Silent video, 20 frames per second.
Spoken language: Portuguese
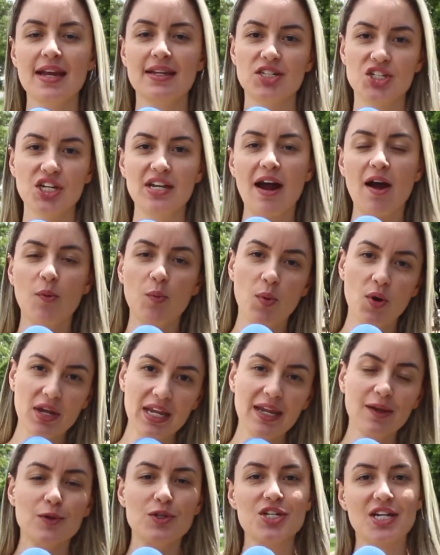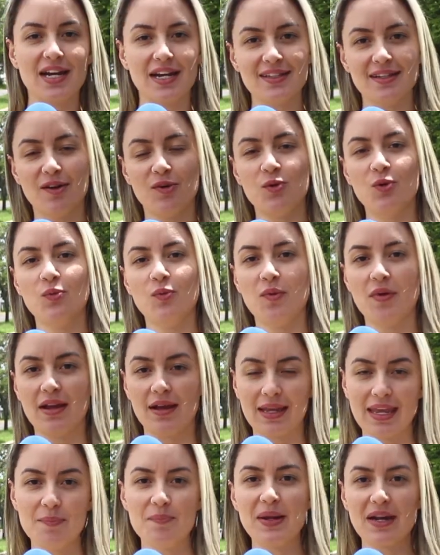tirar um pouquinho de cada um
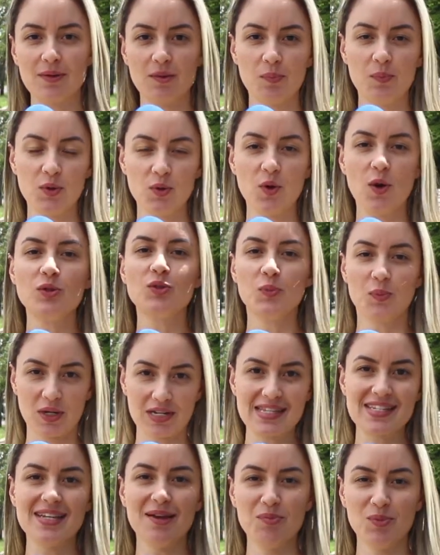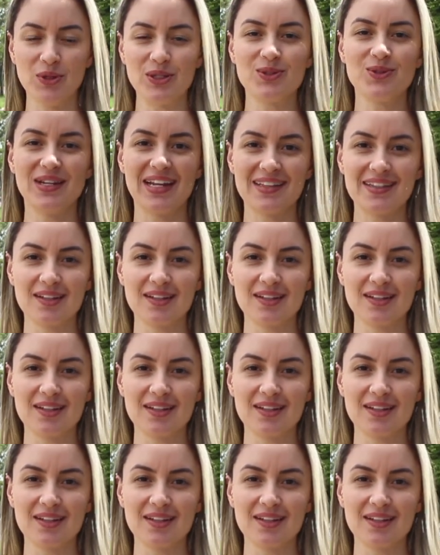que para para o outro pode ser muito, né,